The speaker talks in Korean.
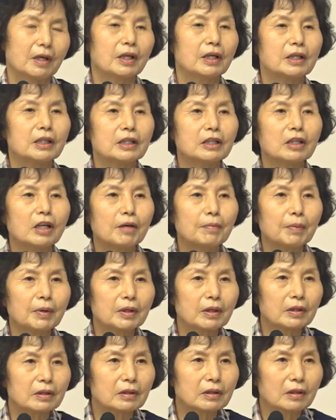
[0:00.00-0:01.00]

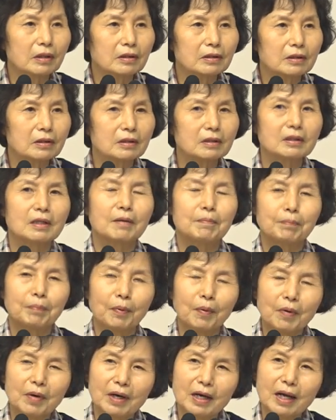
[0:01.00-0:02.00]
잃어버렸던
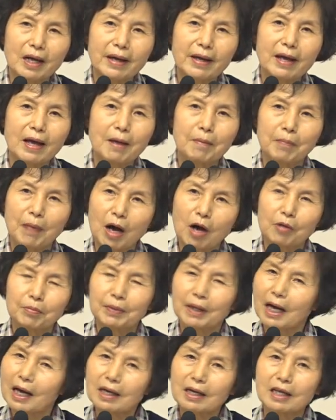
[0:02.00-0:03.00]
본래의
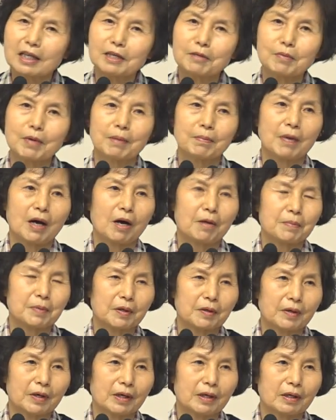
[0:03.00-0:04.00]
마음은 하나님의
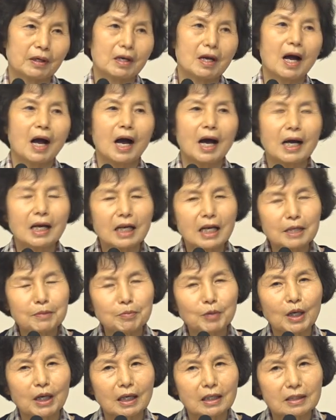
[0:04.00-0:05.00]
마음인 거예요.
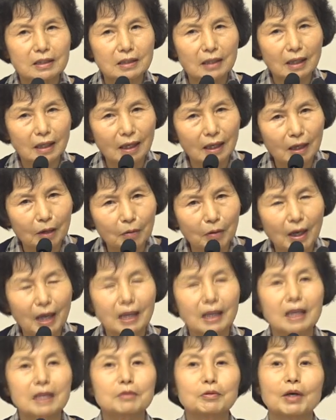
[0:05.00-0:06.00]
하나님과 같이 생각하고
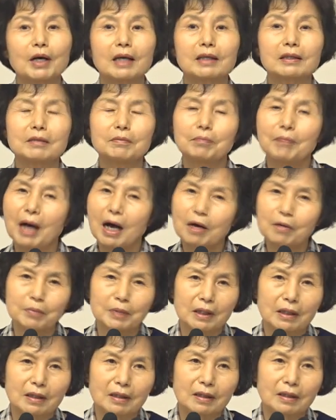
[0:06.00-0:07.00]
하나님과 같은
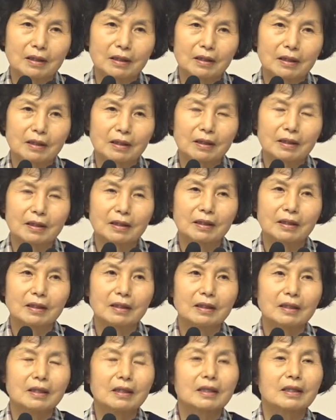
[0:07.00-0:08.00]
마음을.
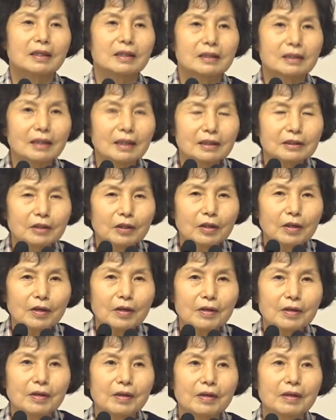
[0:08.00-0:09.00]
그래서